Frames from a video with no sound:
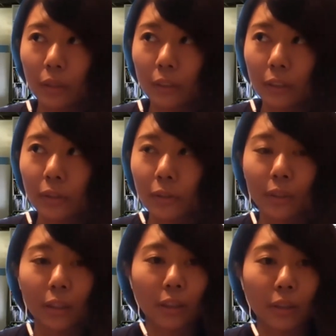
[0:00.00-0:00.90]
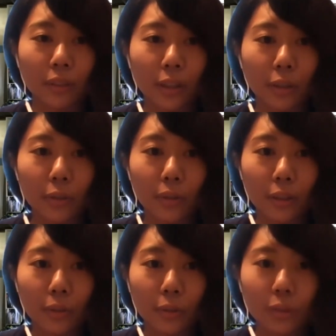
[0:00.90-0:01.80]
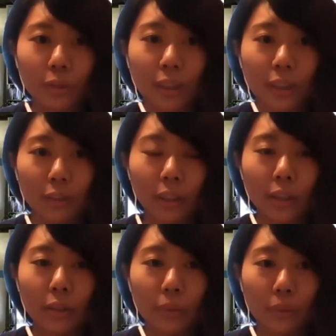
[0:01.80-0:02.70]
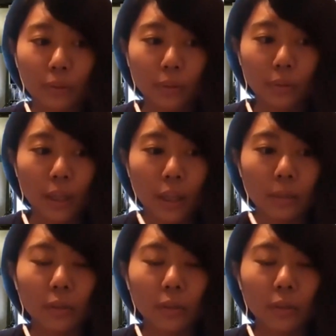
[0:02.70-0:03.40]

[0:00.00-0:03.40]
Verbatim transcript: ウィズコロナとアフターコロナと都市への影響と